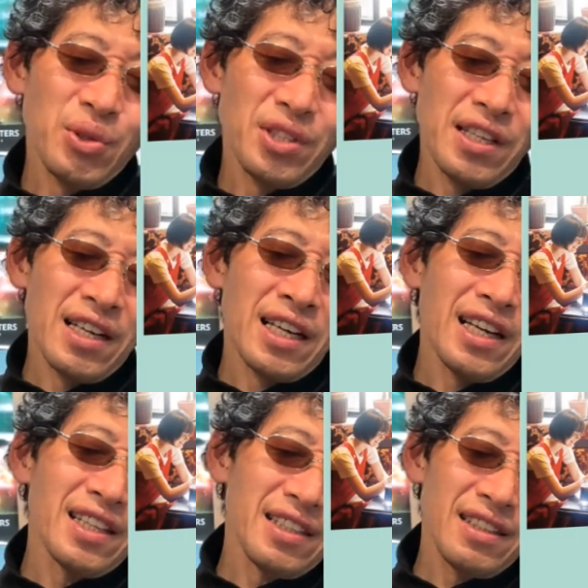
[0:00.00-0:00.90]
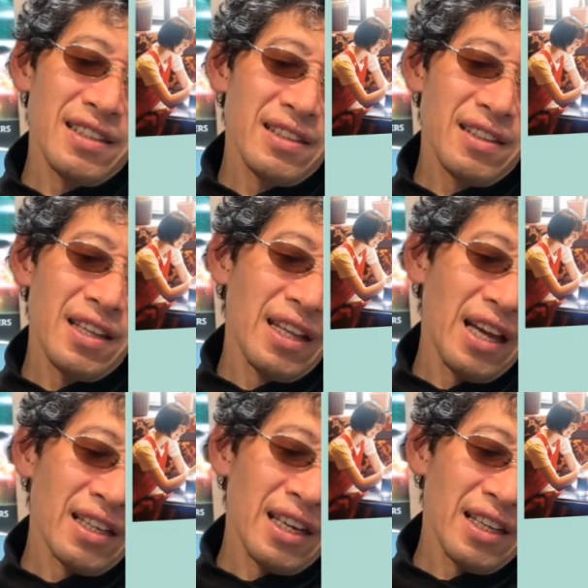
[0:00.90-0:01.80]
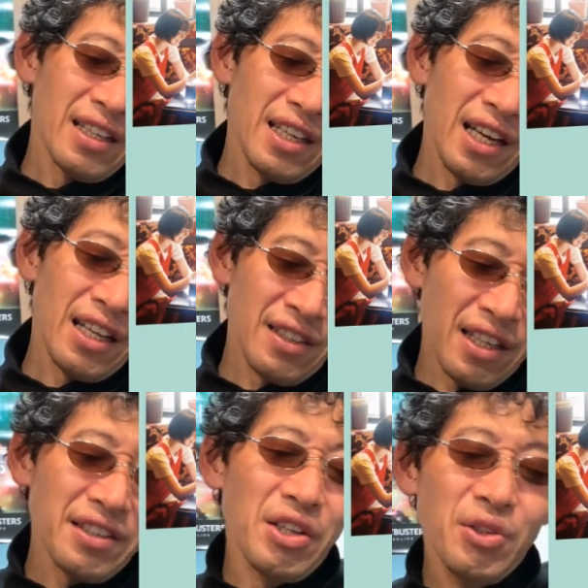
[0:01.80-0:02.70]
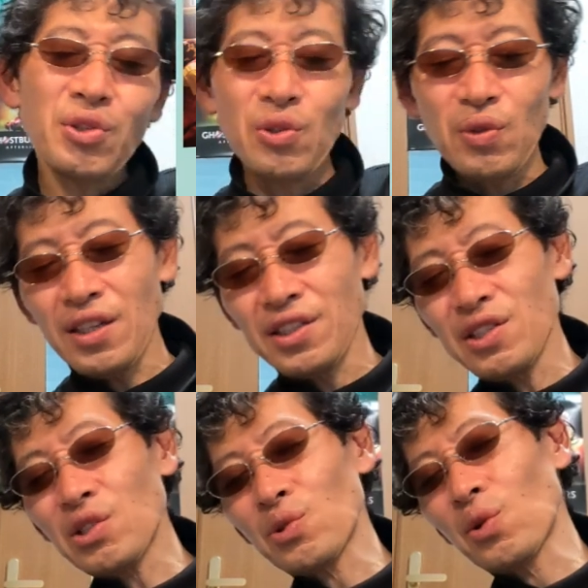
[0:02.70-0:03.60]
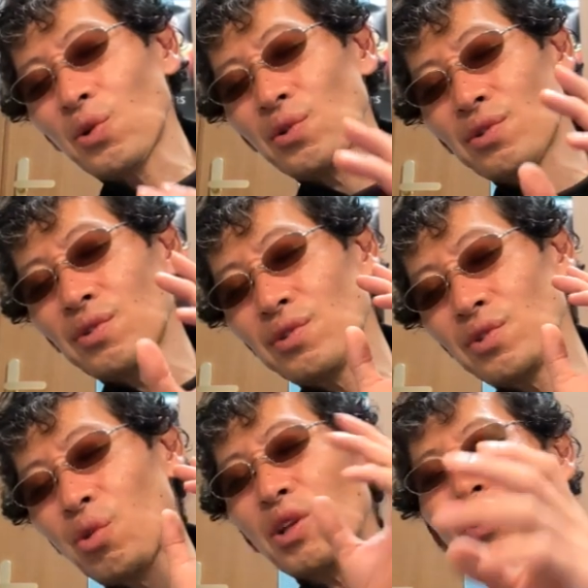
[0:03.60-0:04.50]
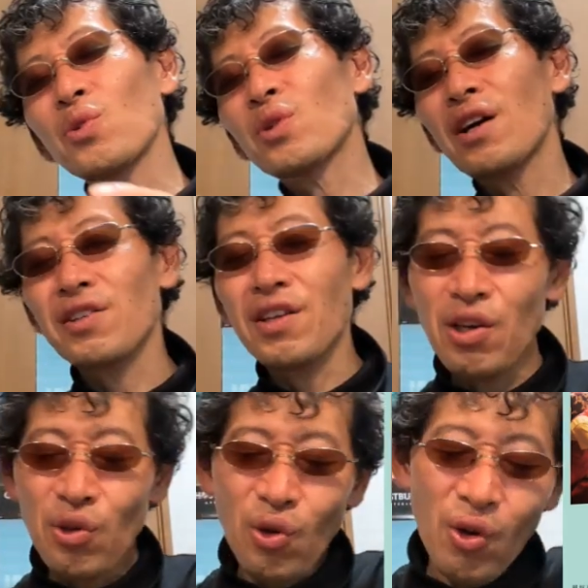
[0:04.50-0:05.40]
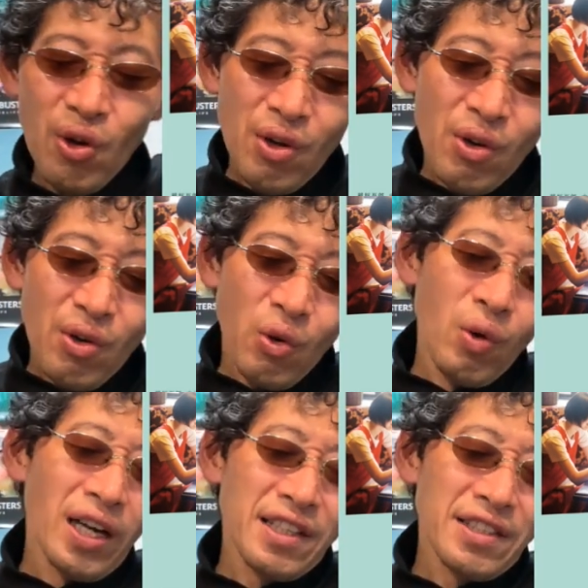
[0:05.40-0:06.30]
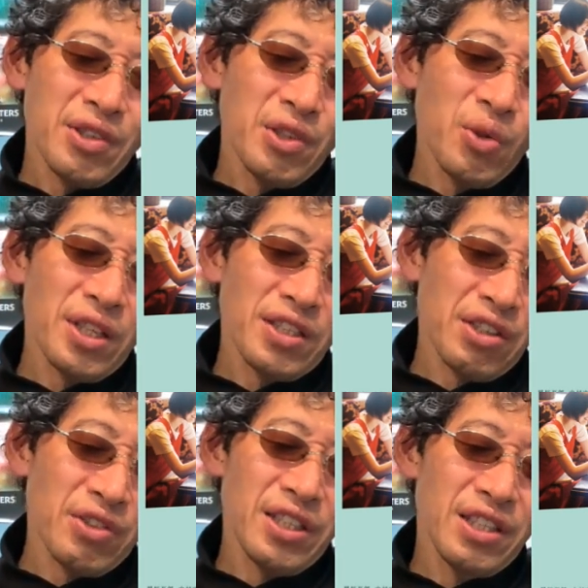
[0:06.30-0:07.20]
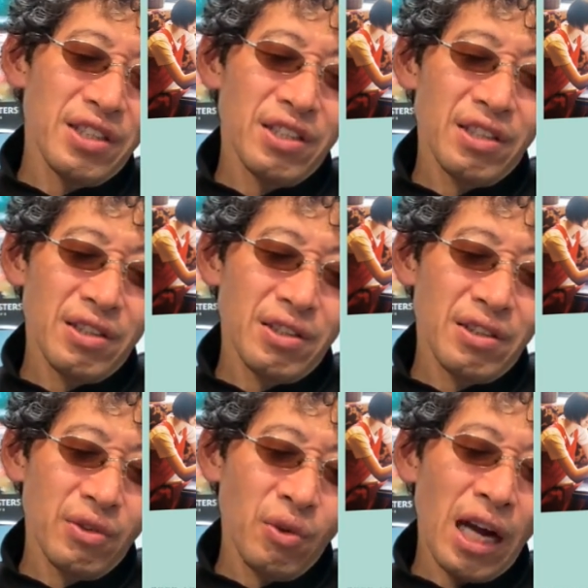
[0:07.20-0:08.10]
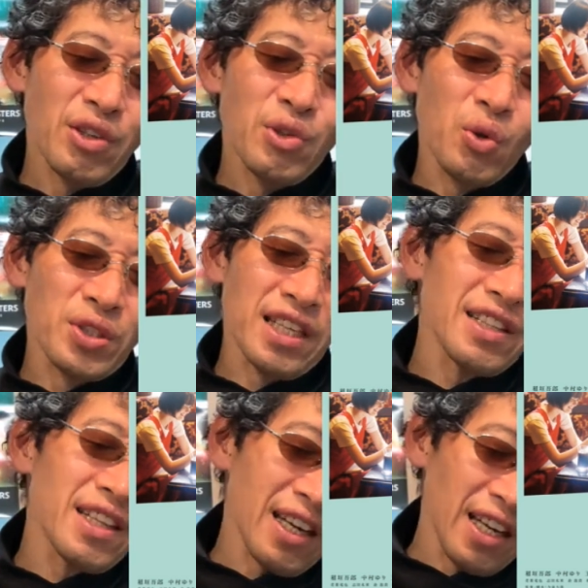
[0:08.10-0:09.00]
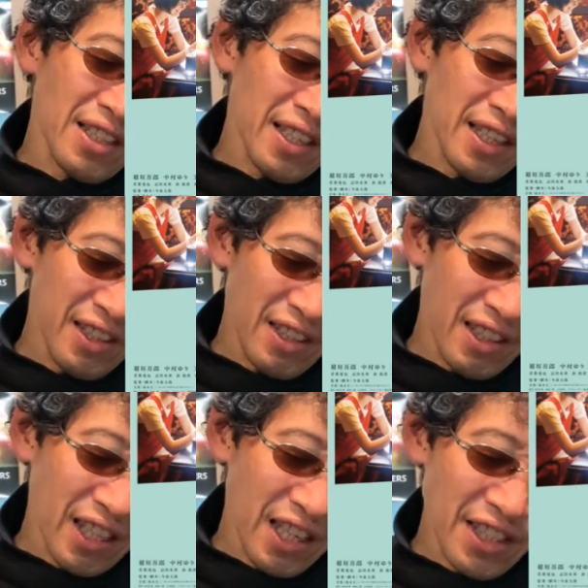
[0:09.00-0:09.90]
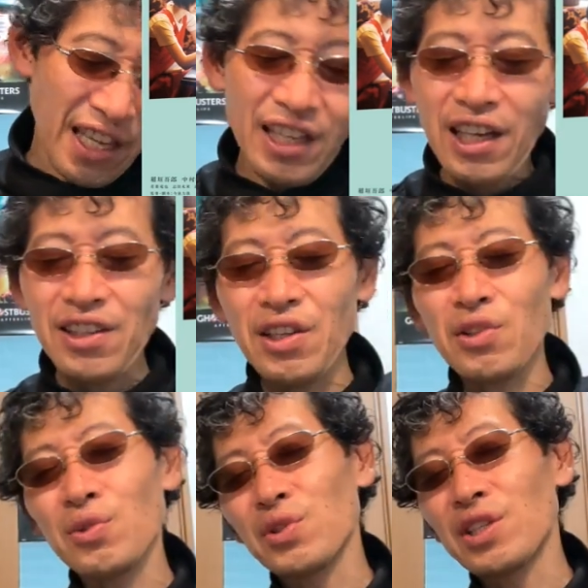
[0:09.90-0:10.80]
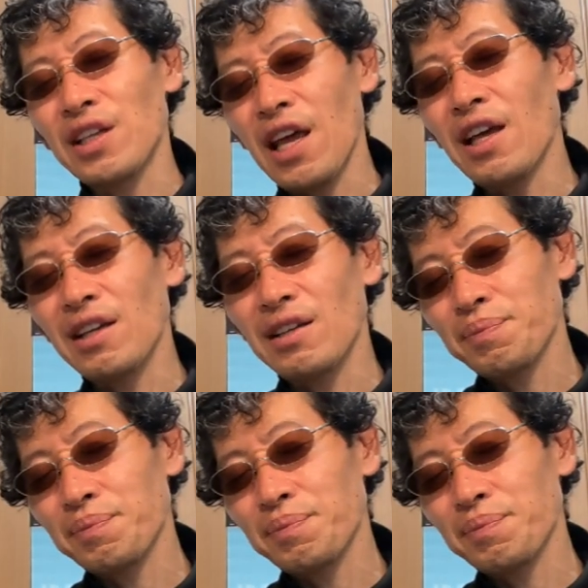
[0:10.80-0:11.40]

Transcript: 小説が書けてな書けなかったっていうのは実はその嫁との関係を終わらせるような作品を書くのを避けてから避けてたからじゃないかっていうふうにね